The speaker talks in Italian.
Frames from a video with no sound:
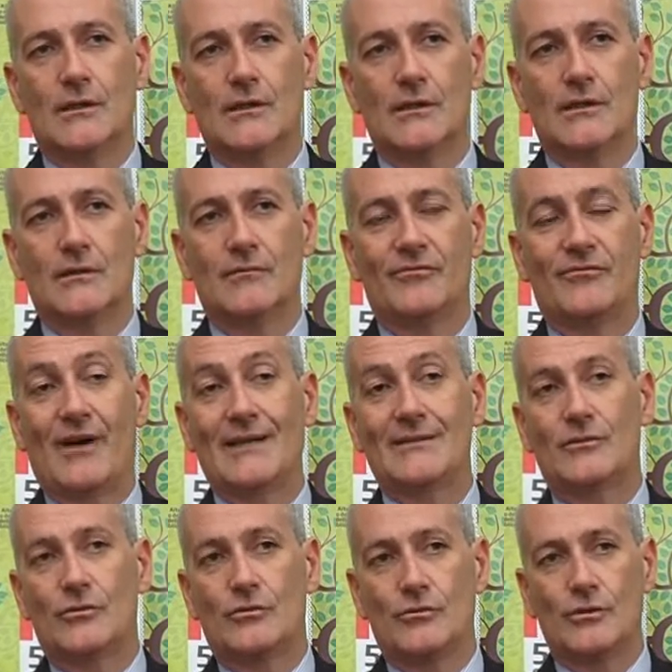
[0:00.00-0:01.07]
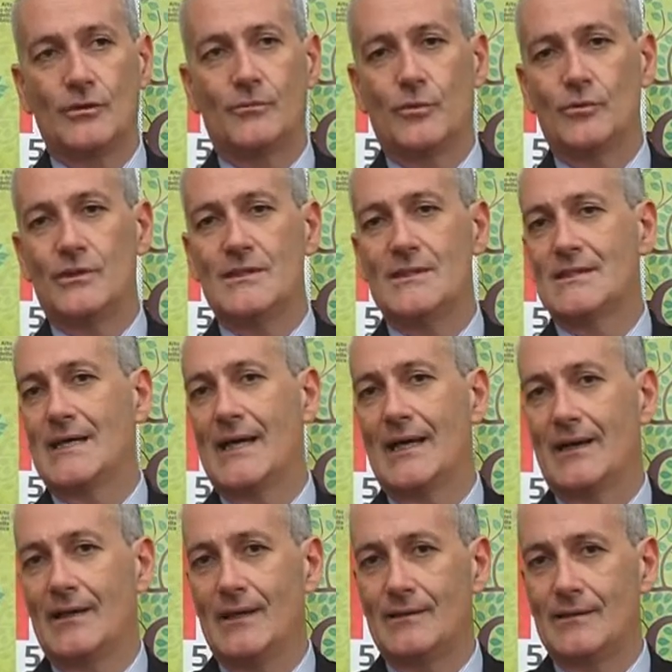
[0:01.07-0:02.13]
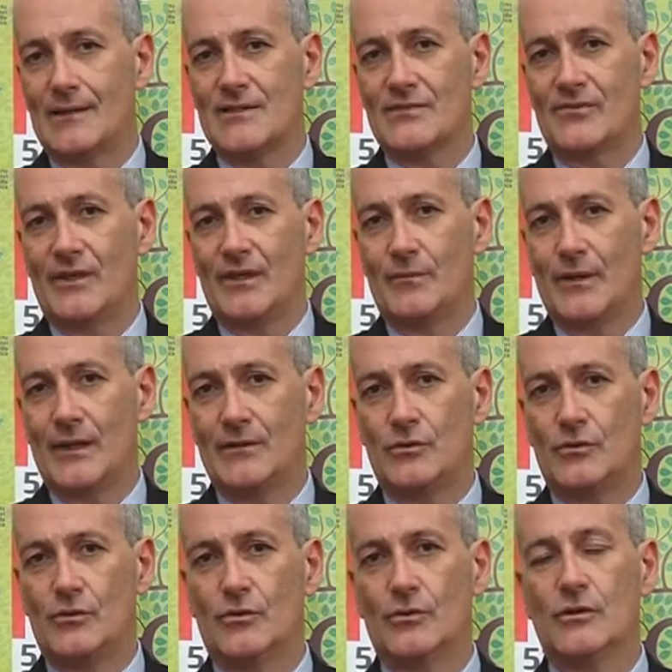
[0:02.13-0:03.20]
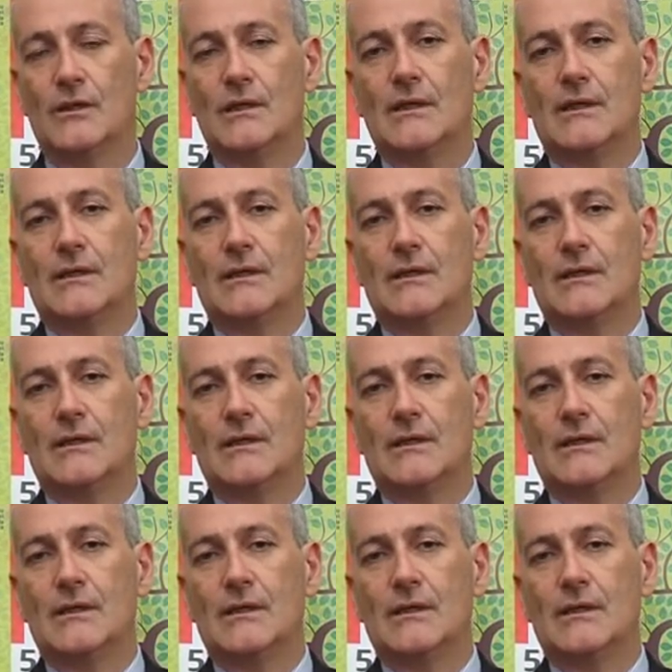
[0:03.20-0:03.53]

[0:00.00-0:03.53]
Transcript: eh, fatto ipotizzare il trasferimento